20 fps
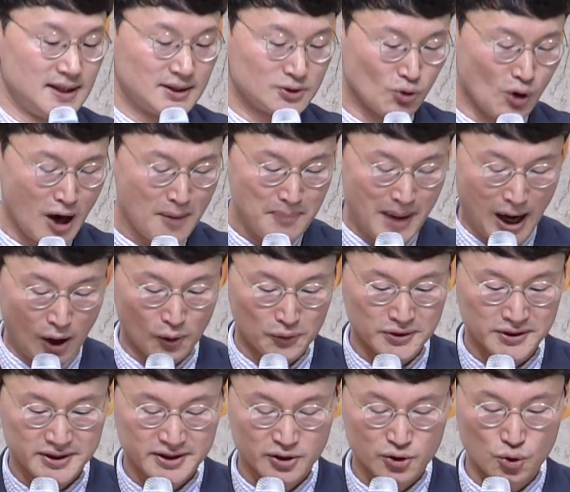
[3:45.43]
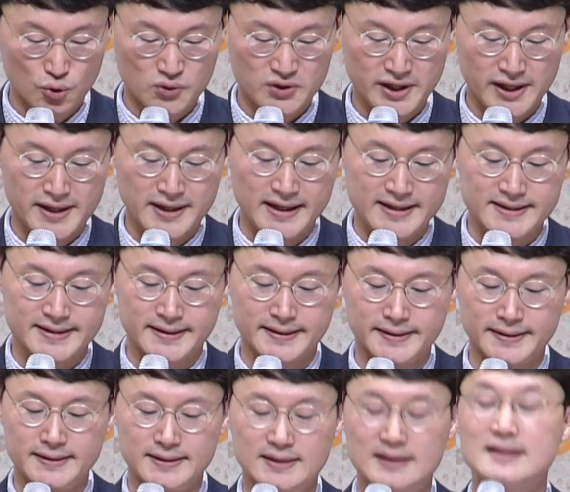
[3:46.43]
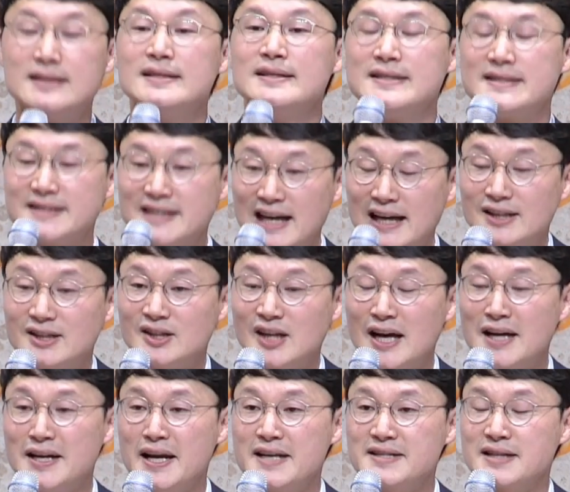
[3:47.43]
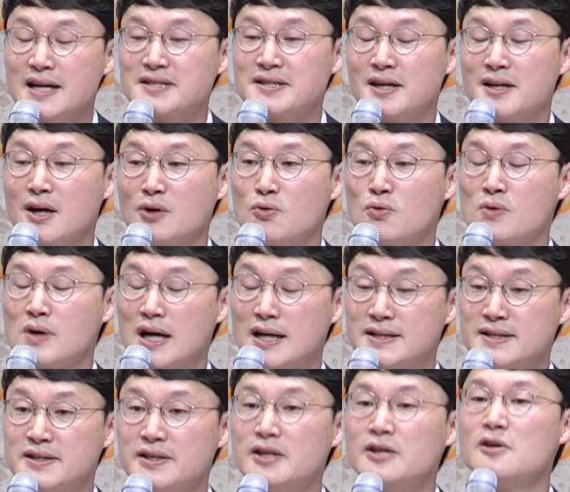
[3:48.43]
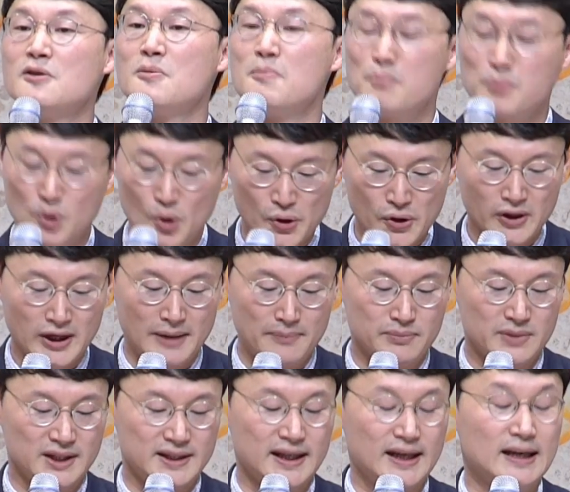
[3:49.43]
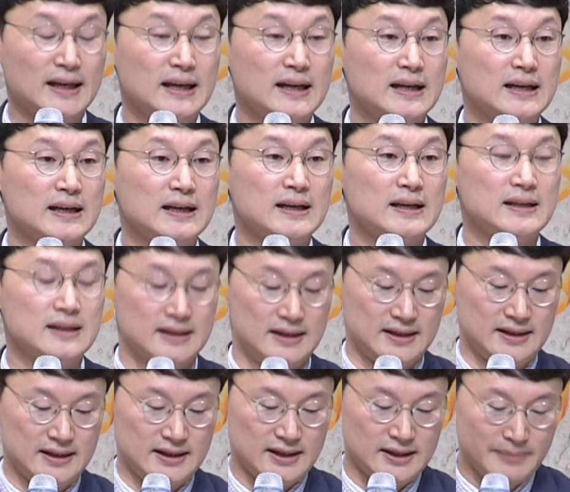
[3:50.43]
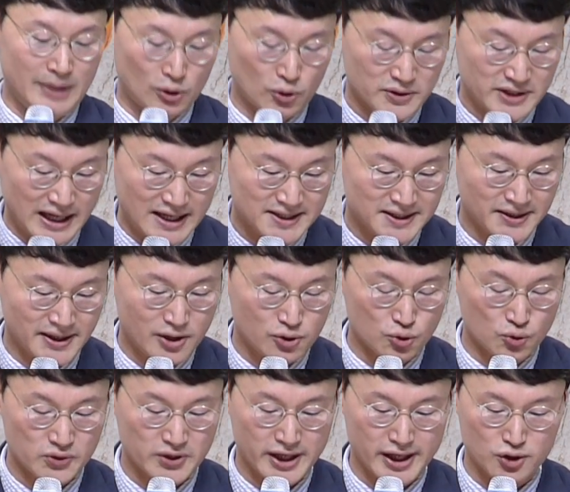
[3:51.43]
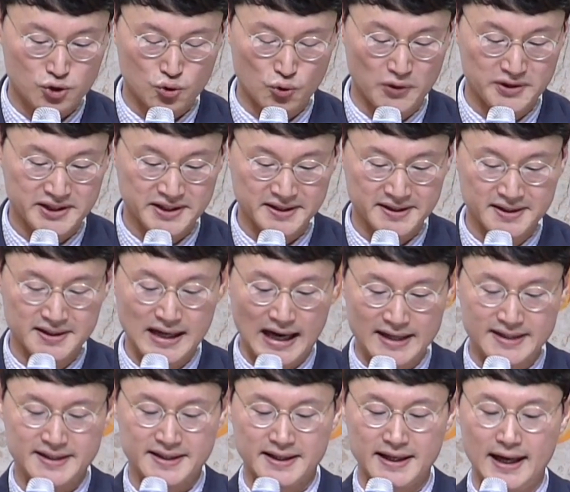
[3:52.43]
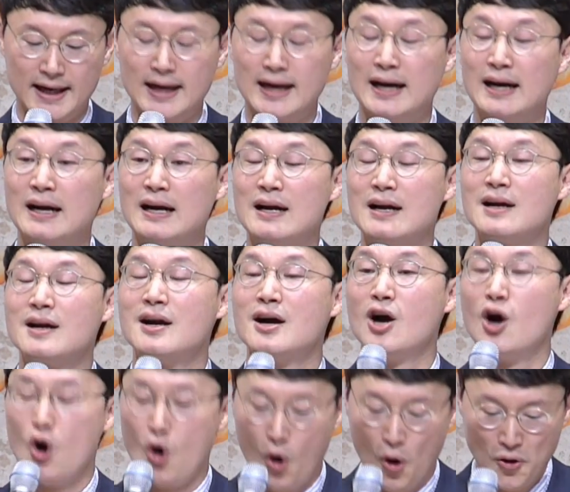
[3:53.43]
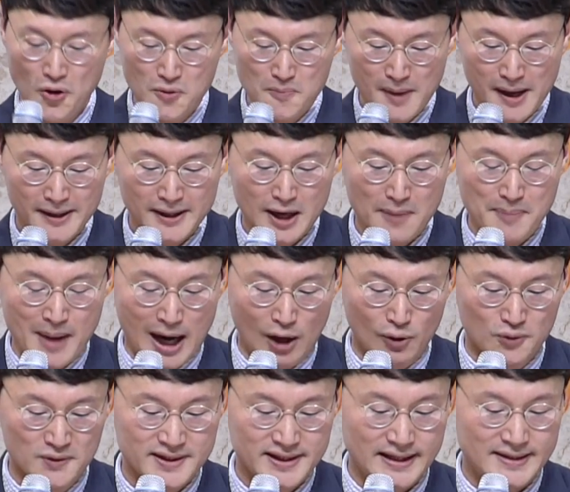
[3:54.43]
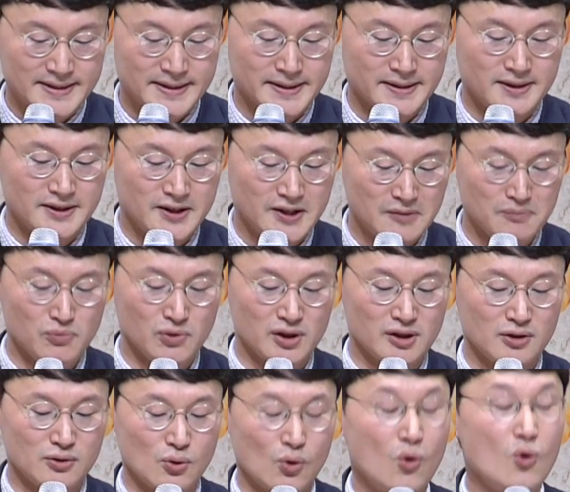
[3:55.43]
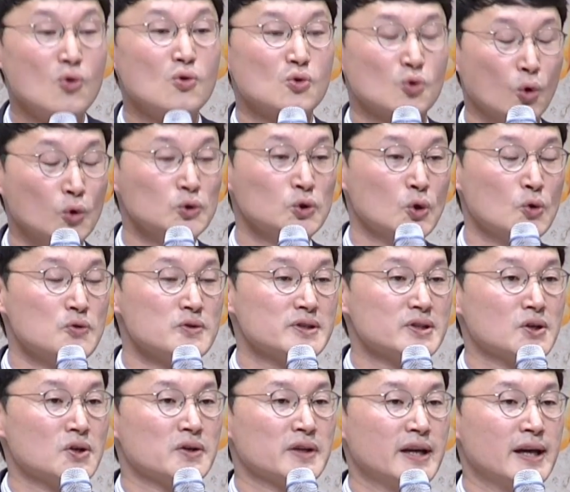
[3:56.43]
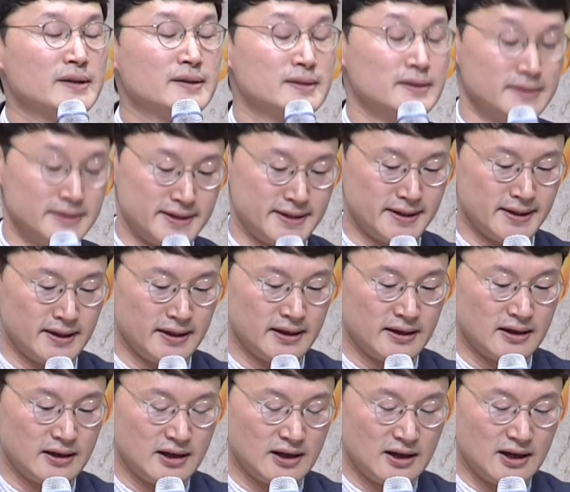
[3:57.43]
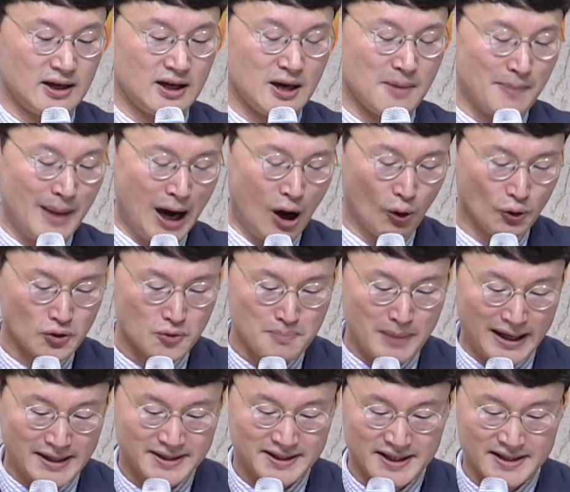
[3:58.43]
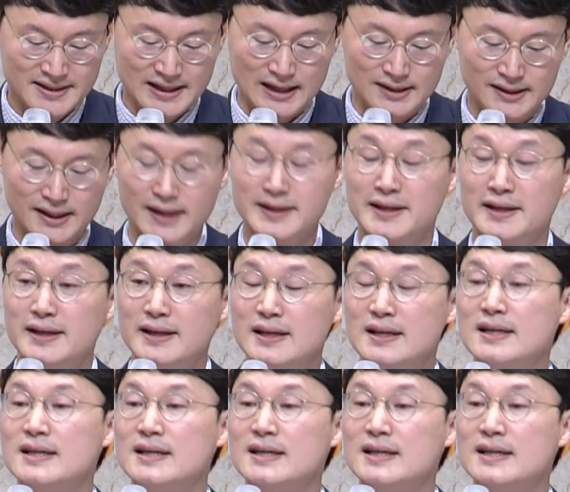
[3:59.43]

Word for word: 또한 바울은 그 육체의 가시를 사탄의 사자라고까지 표현합니다. 바로 자신의 육체에 주어진 그 가시가 얼마나 바울 자신을 힘들고 고통스럽게 했던지 바울은 마치 사탄이